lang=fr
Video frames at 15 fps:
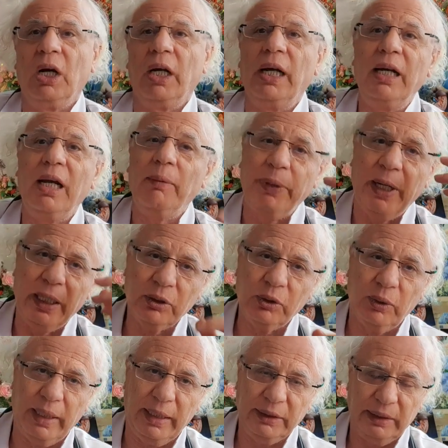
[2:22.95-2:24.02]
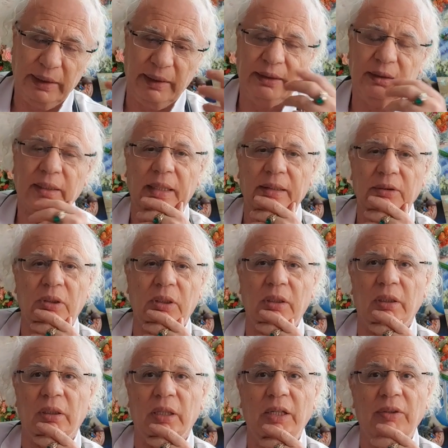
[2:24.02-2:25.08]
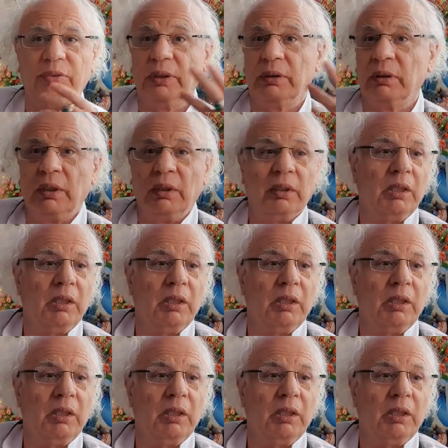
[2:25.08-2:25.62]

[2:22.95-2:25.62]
elle n'a pas encore acheté l'extracteur. Elle veut...